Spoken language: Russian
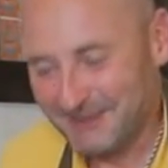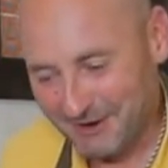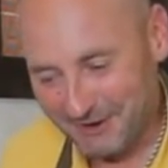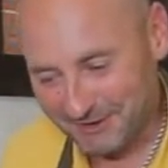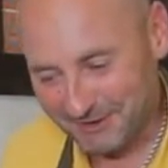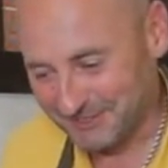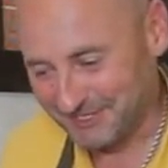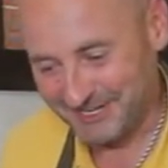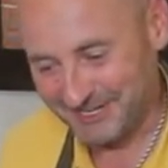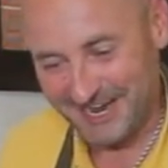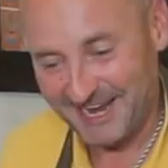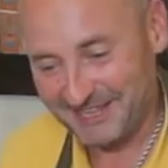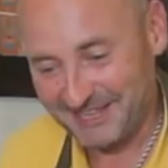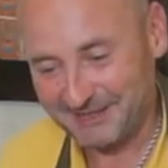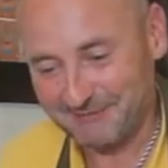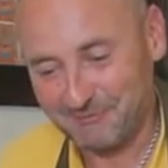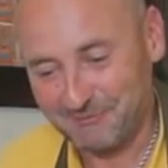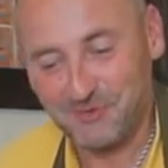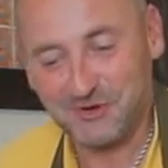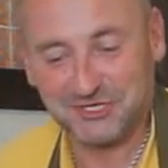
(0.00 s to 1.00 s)
он реально
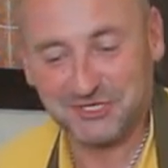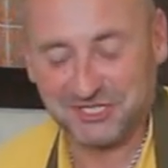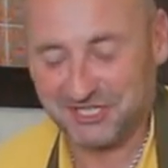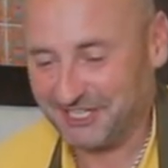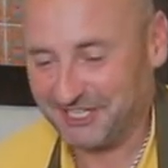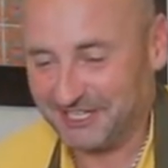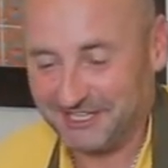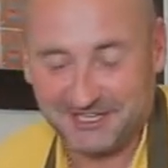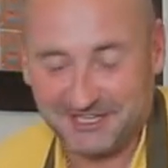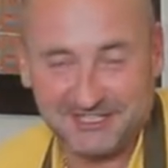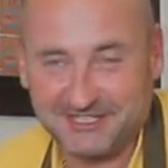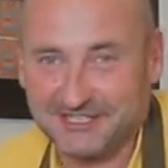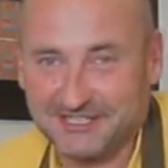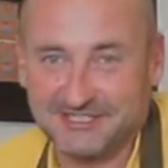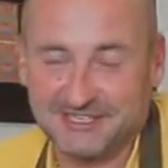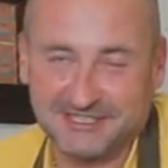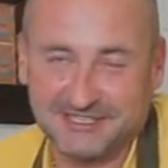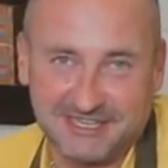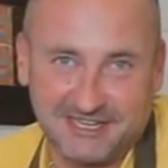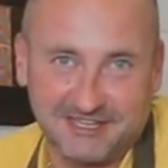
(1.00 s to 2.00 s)
мощный. Лариса
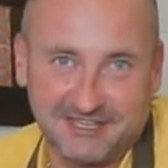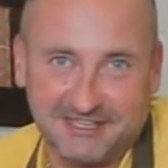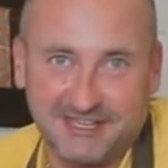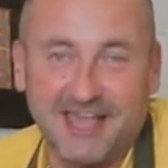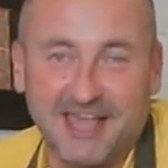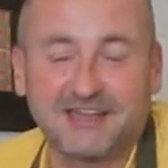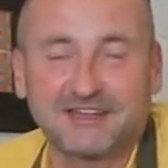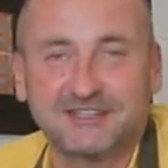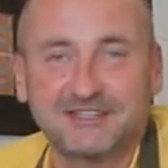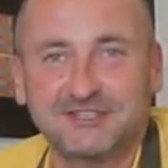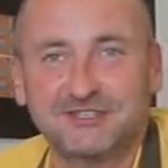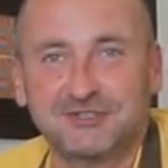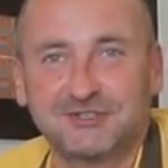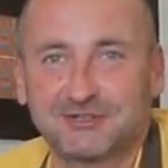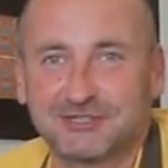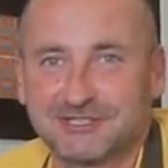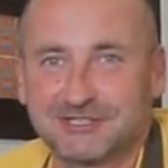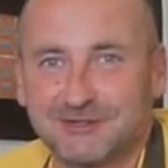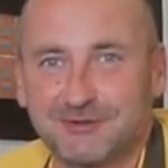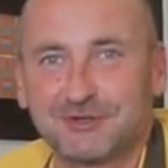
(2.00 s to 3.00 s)
сказала, так, ничего
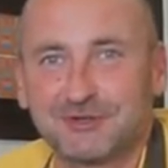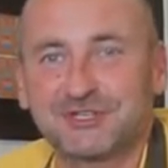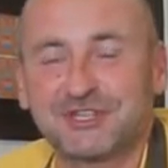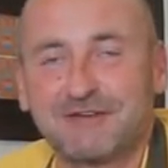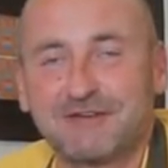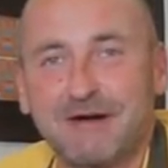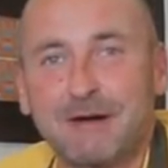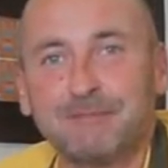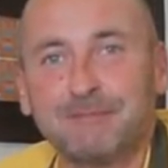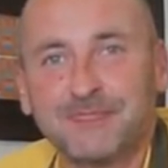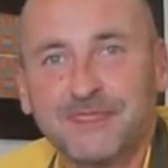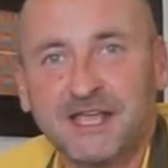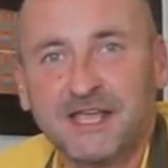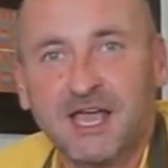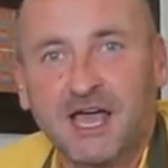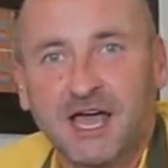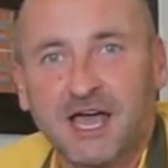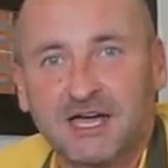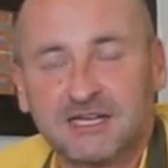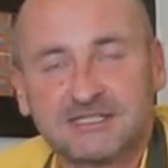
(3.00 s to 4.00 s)
сложного.
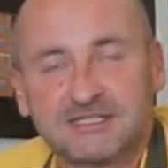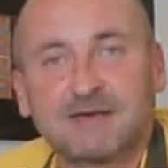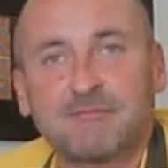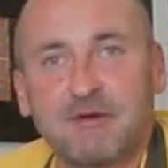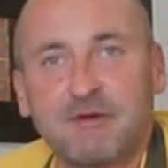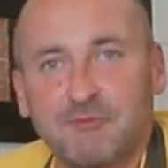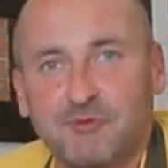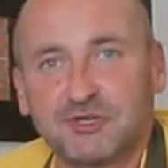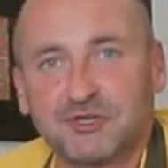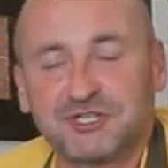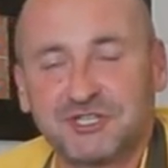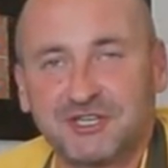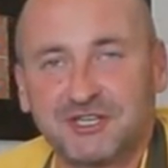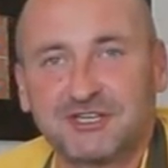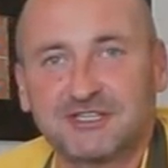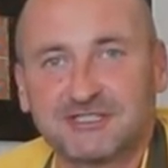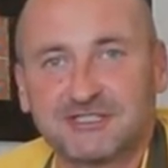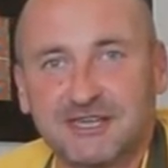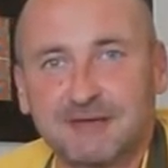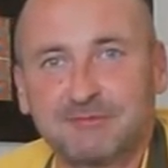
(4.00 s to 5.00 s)
Э, самый мощный
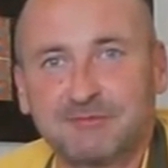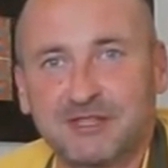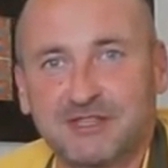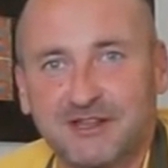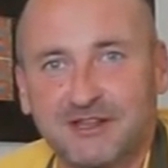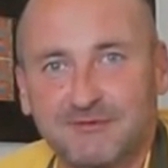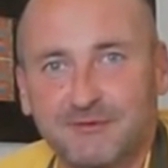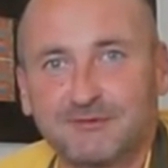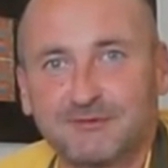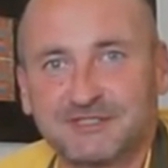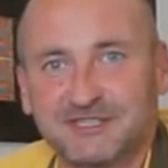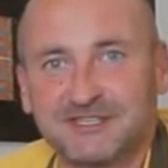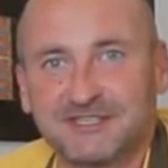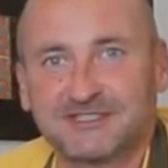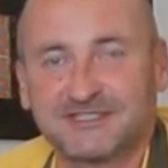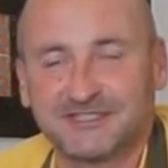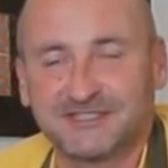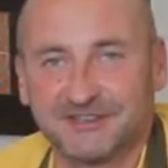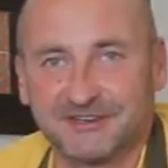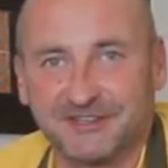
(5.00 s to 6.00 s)
рецепт – это львовский
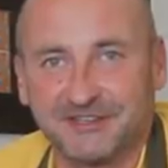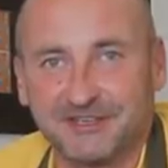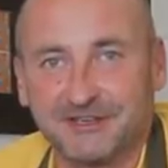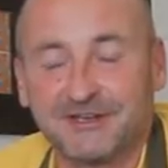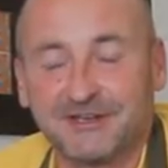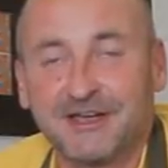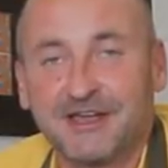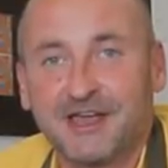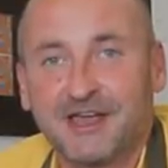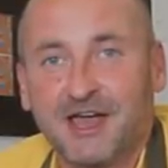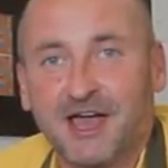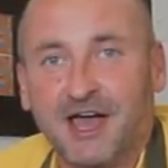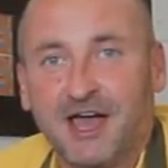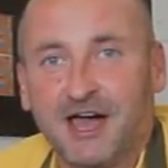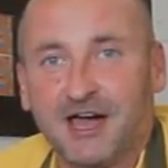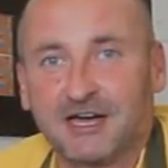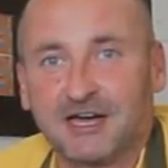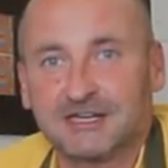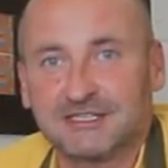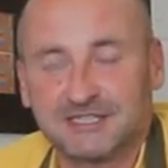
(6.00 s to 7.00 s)
сырник.
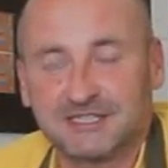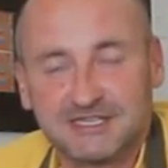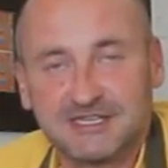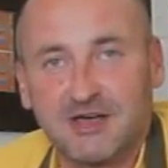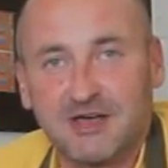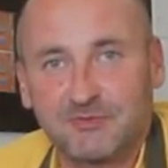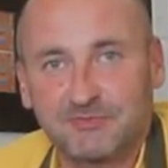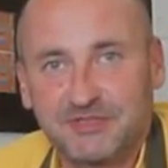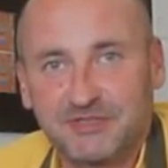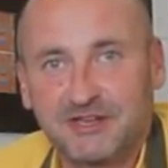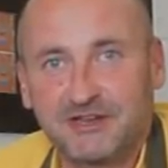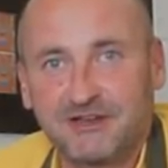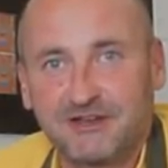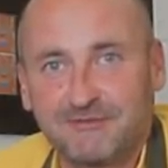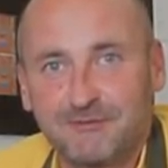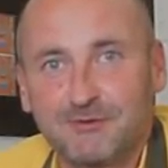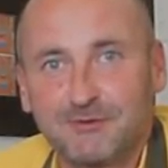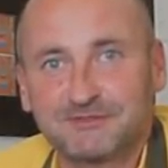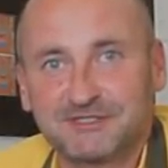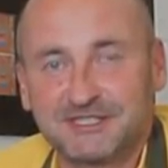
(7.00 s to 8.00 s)
А, на самом деле
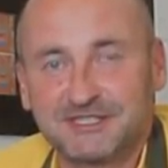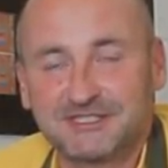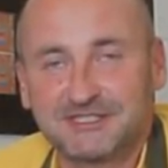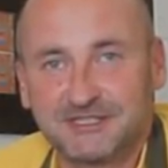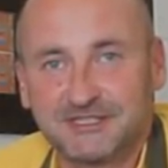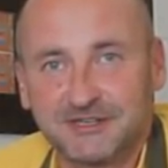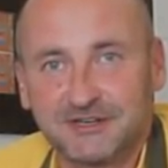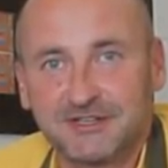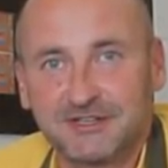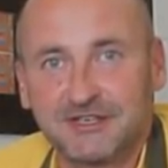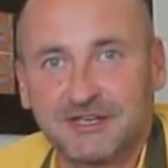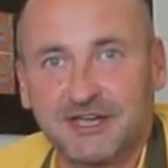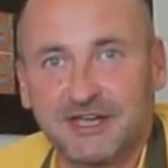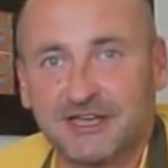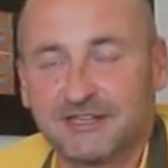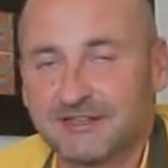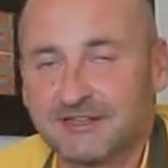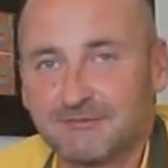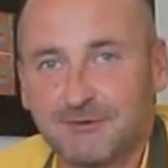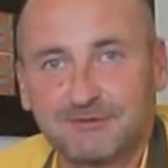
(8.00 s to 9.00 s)
львовский сырник
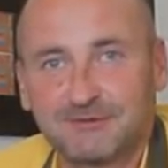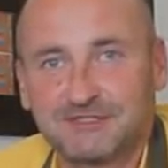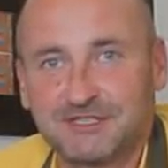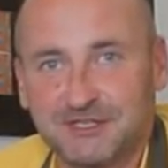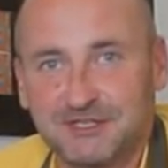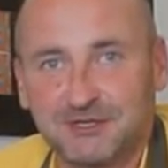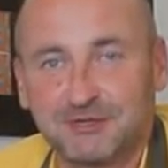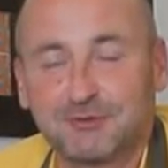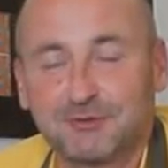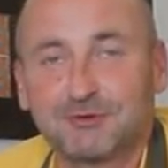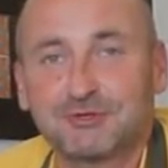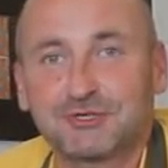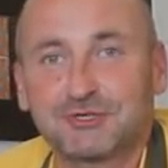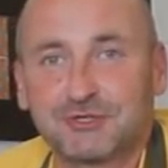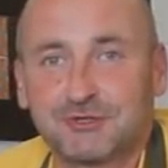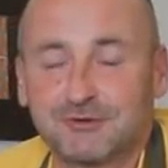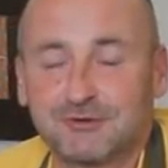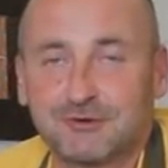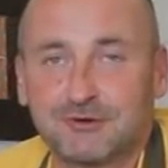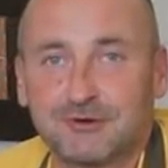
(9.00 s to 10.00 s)
это вовсе не то,
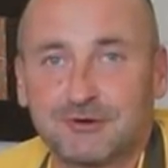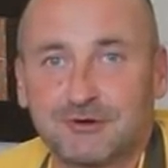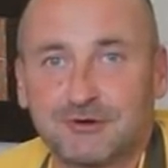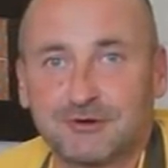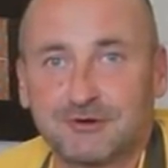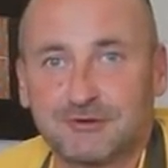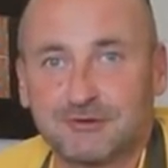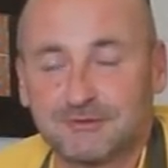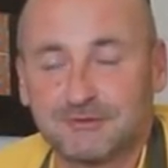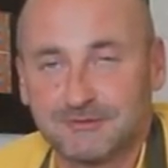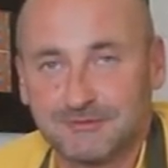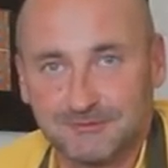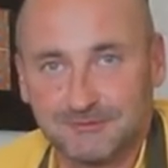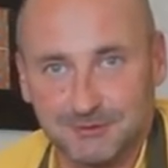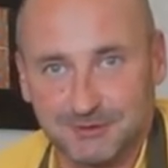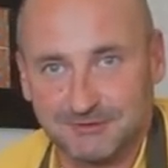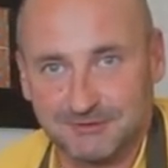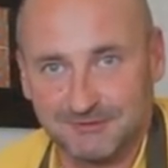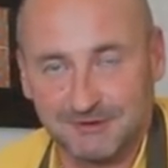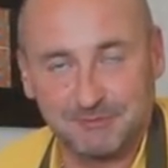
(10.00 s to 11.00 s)
что
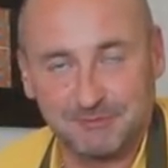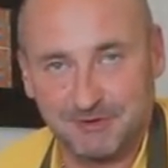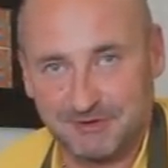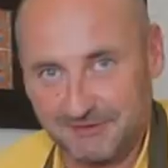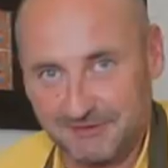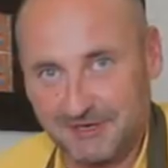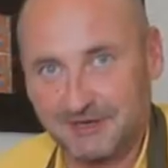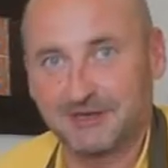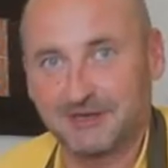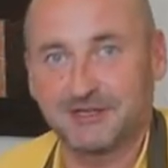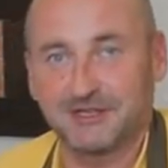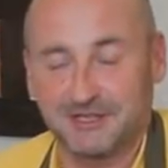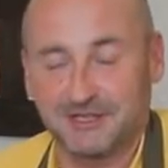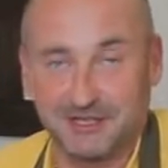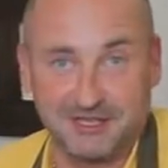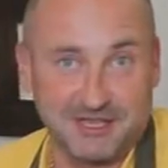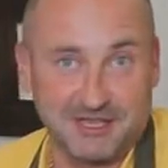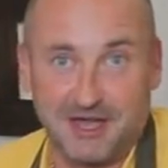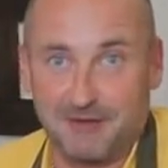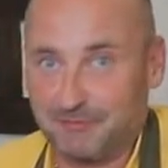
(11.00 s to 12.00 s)
вот вы привыкли, и
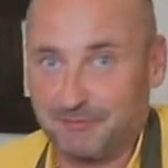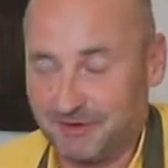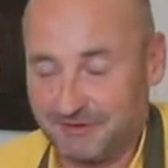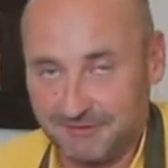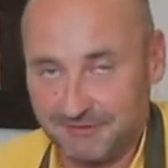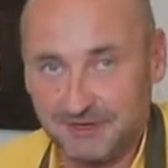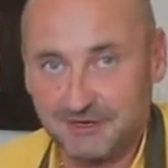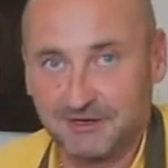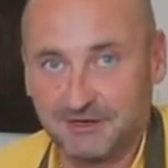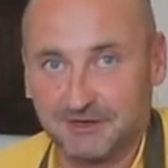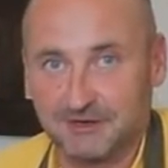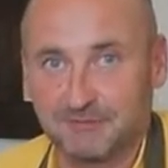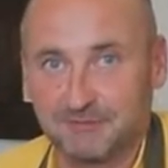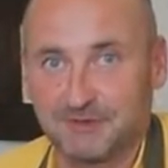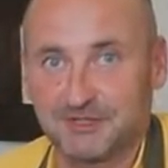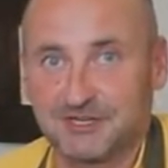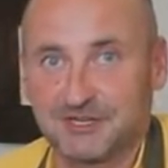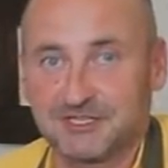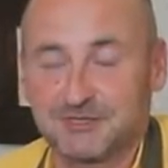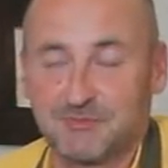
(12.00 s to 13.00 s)
я привык
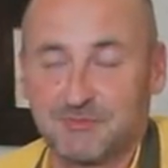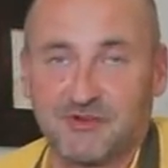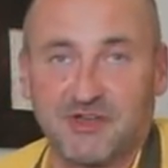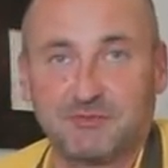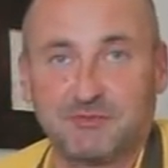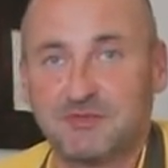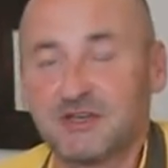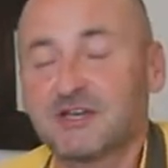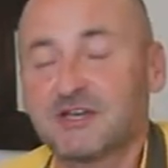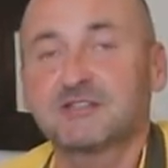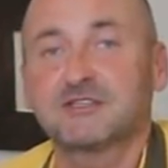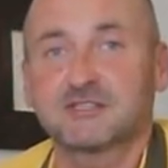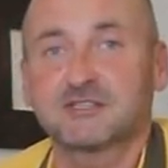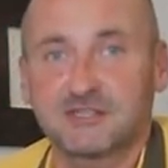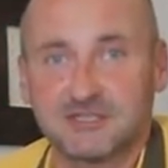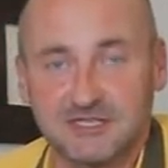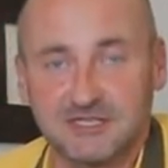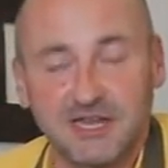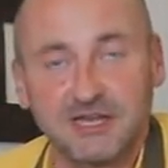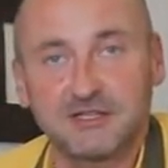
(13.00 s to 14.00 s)
подразумевать. Мне когда
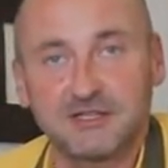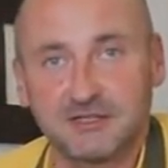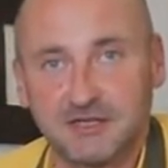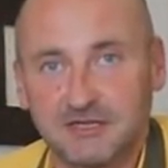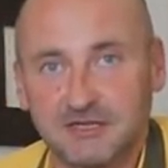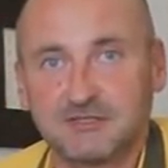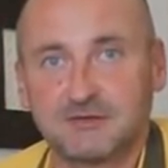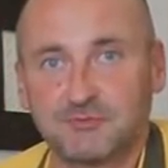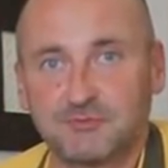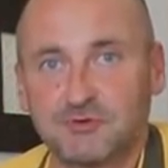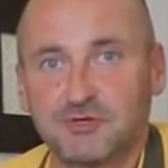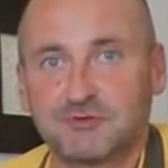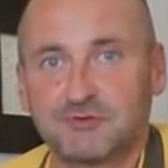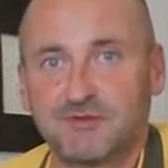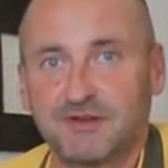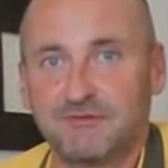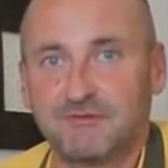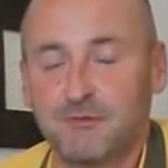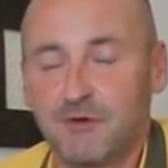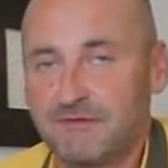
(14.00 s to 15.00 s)
сказали, ты когда будешь во
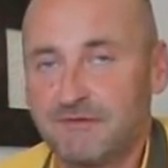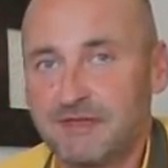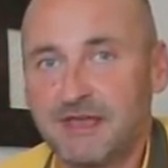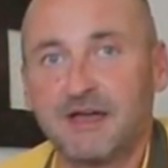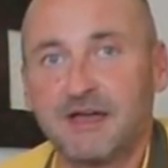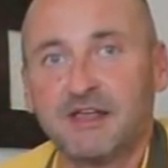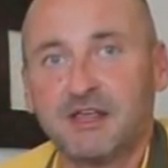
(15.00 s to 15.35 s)
Львове,